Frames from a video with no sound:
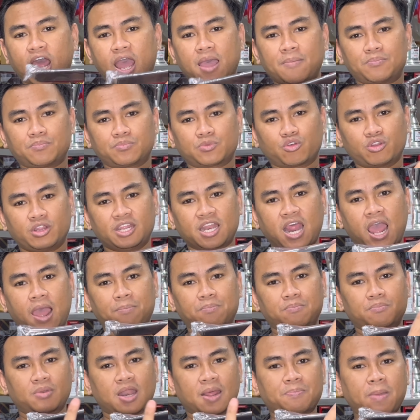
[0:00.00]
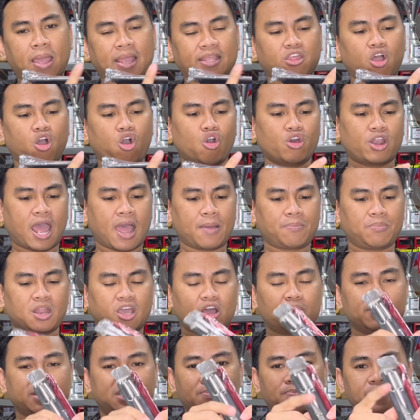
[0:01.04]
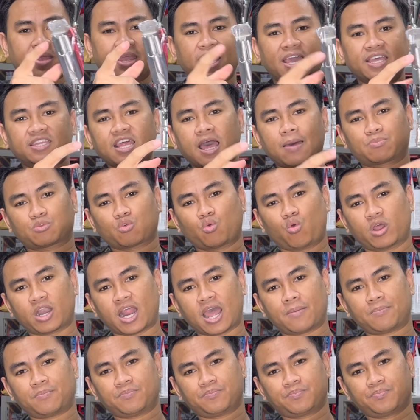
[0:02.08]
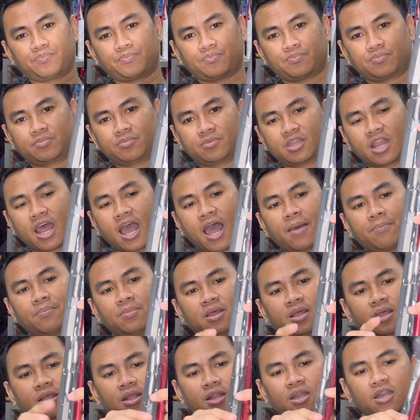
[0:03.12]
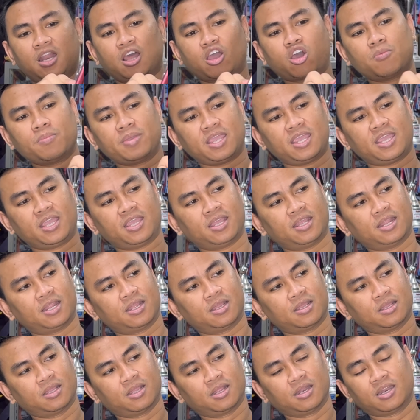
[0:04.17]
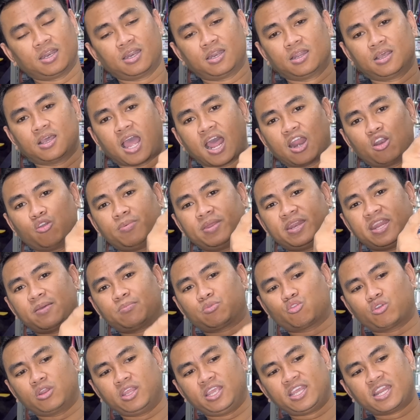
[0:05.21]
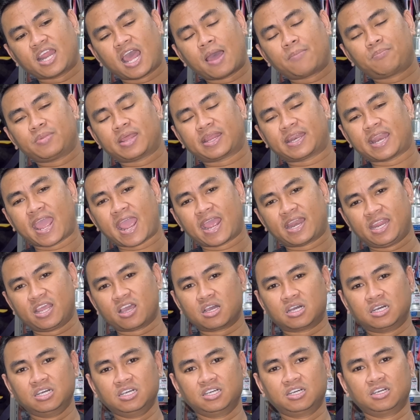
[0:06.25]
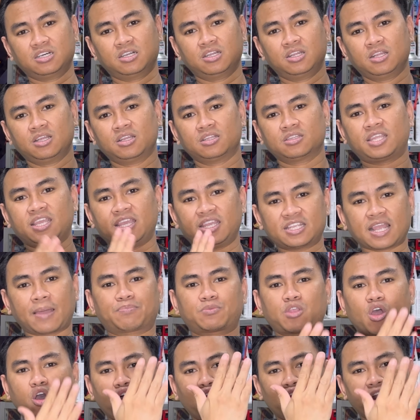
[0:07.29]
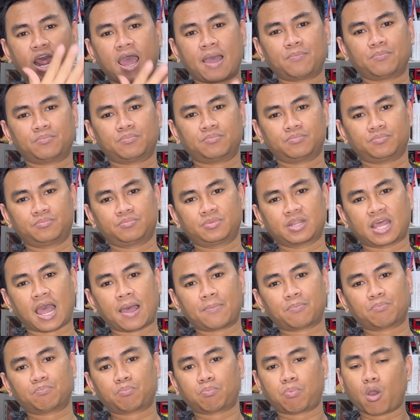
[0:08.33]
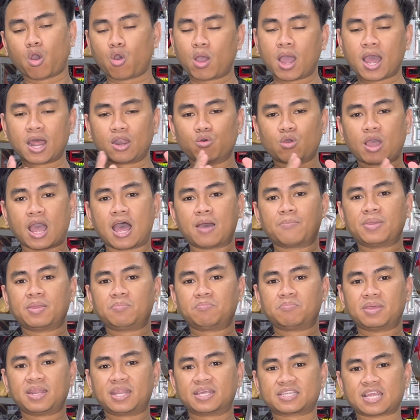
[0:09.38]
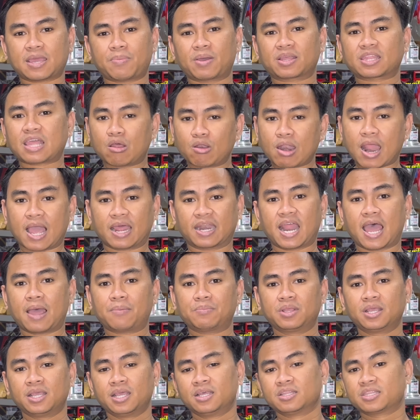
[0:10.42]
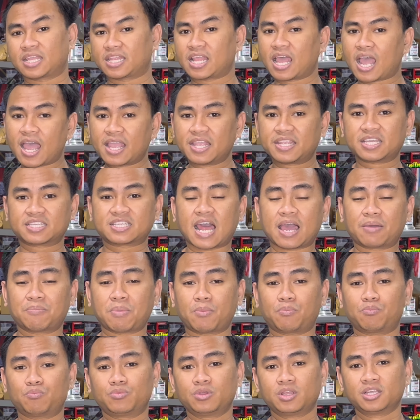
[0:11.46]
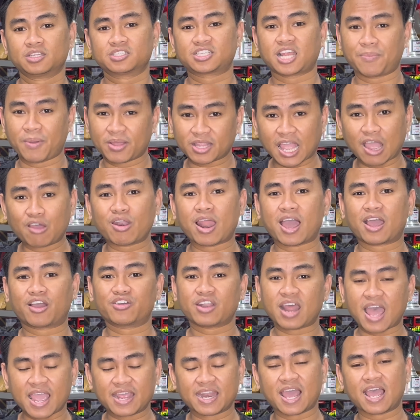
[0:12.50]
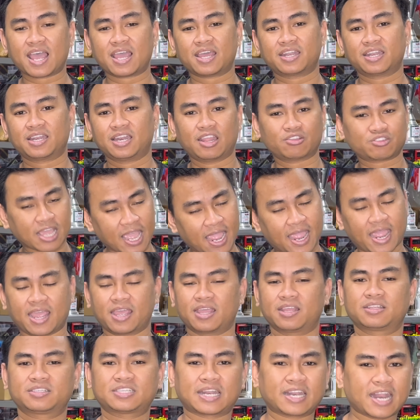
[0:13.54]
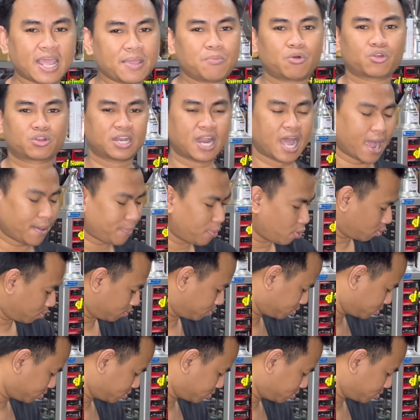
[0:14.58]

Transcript: นะครับตัวนี้นะครับรัดปลายท่อนะครับ แล้วก็มีสปริงให้ 3 ตัวนะครับนะครับ แล้วก็มีอลูมิเนียมตรงนี้นะครับ แดงๆ นี่ก็คือที่จับท่อนะครับนะครับเพราะว่าลูกค้าไม่ไม่ได้ใส่พักเท้าหลังนะครับ แต่ถ้าใครจะสั่งแบบใส่พักเท้าหลังก็ได้นะ แล้วแต่จัดได้หมดนะครับ ผม